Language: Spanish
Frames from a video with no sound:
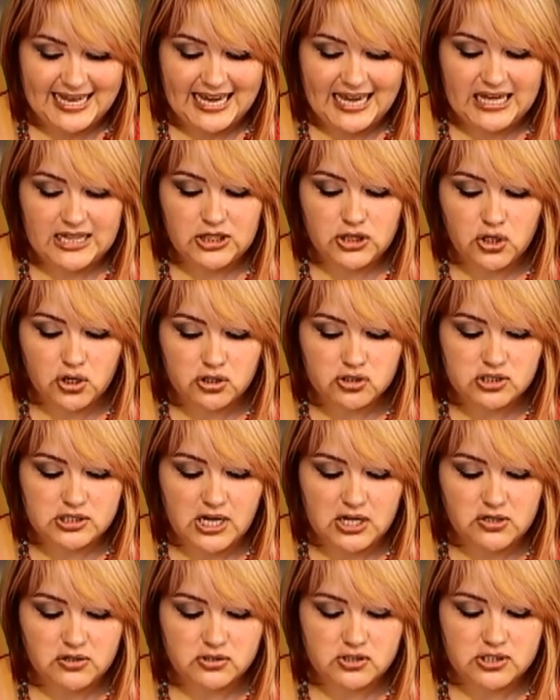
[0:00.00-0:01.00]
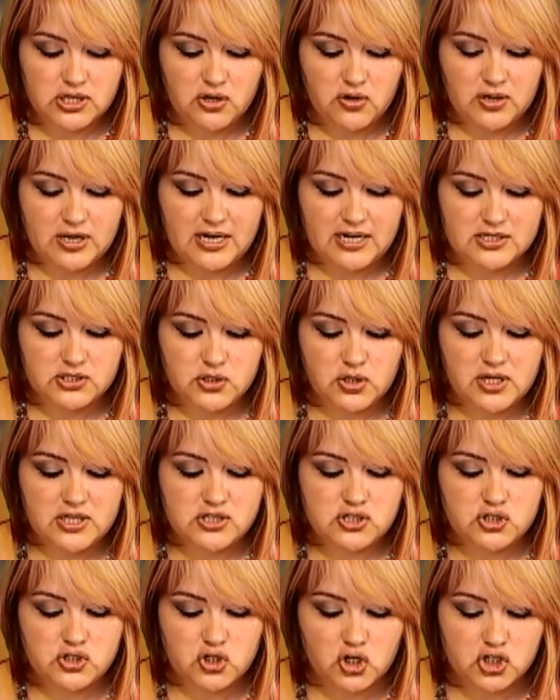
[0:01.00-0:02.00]
En dos años tengo
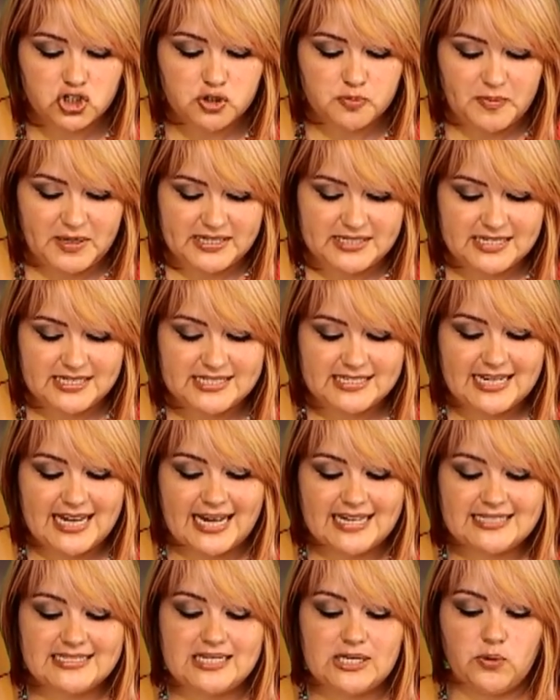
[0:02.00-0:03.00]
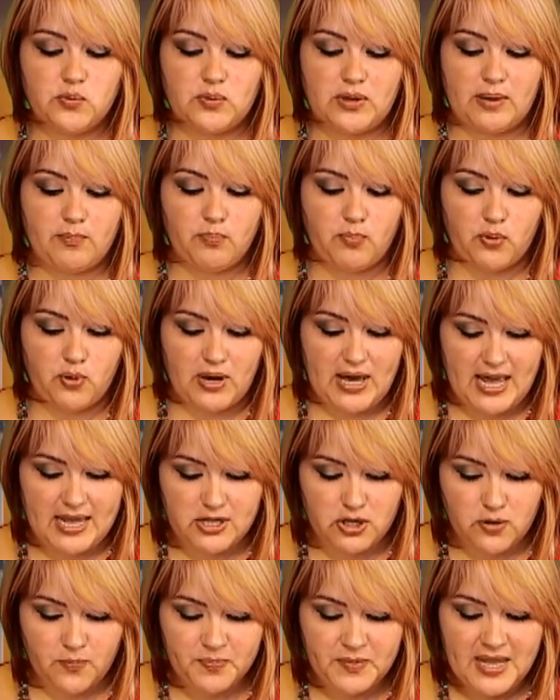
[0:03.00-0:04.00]
relaciones dos veces, casi una por
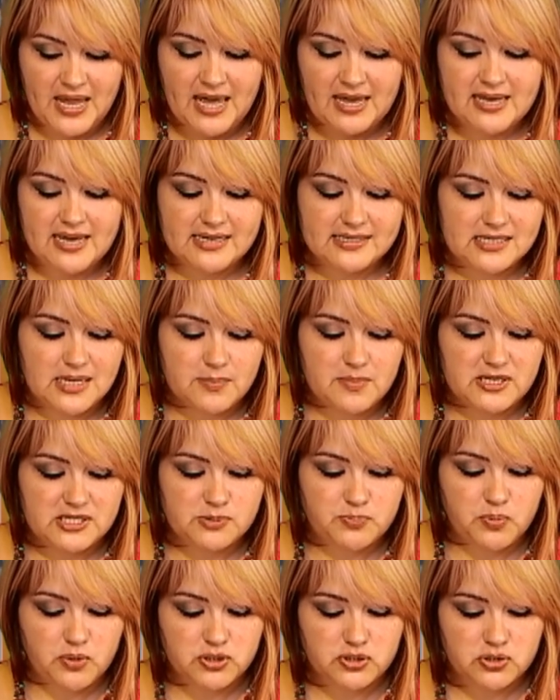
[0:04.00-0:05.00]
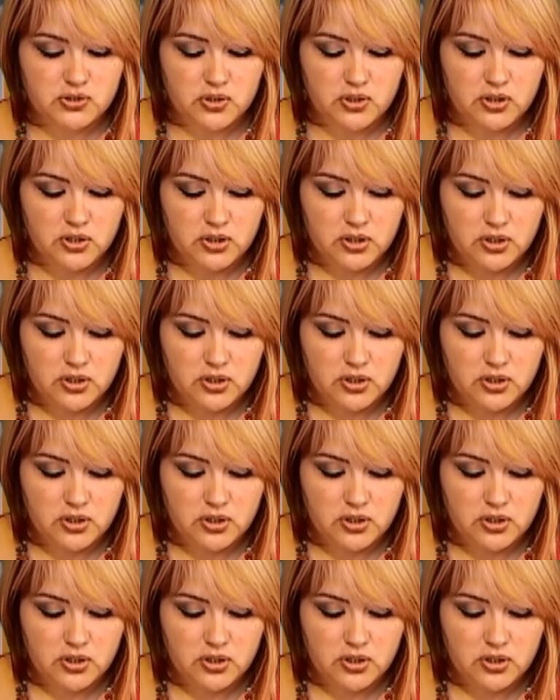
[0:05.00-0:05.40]
año. Y es que mi esposo